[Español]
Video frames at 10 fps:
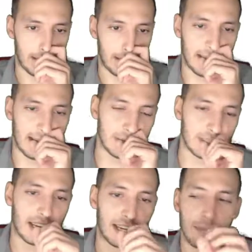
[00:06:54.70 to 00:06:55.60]
Digamos
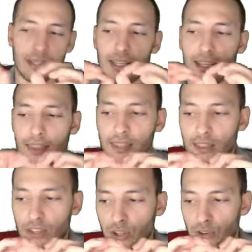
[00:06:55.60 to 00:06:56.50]
que arithmetic
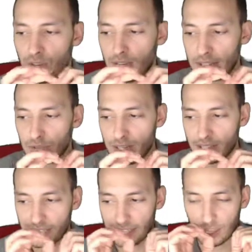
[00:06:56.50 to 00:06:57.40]
exception es una
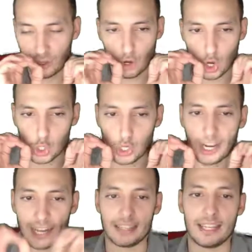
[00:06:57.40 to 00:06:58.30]
excepción
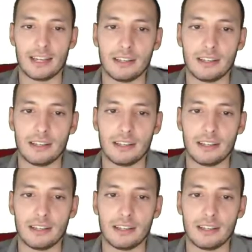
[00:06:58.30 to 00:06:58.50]
concreta.